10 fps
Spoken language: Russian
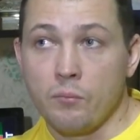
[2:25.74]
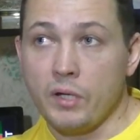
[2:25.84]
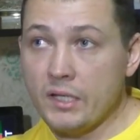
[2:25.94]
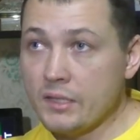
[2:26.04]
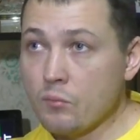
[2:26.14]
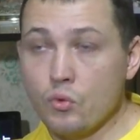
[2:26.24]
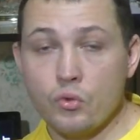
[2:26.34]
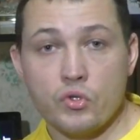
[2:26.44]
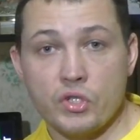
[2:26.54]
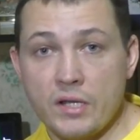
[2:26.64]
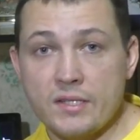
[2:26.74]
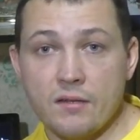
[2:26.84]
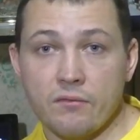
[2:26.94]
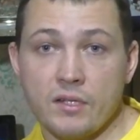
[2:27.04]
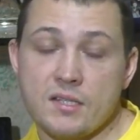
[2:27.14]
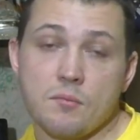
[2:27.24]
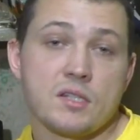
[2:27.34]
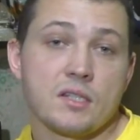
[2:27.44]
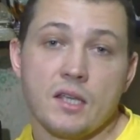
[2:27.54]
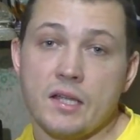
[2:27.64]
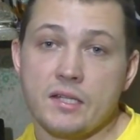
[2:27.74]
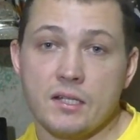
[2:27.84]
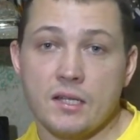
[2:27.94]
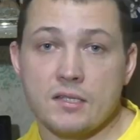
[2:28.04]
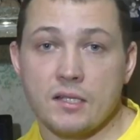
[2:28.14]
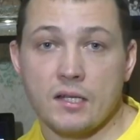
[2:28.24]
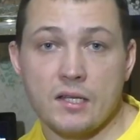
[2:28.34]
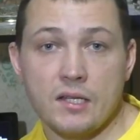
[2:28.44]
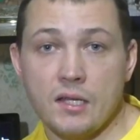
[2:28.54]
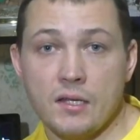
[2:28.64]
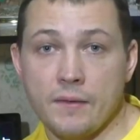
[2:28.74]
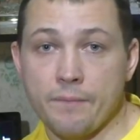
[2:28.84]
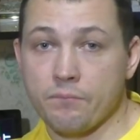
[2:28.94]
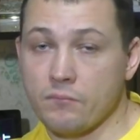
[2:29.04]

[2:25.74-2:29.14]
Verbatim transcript: Поэтому шансов на самостоятельное сохранение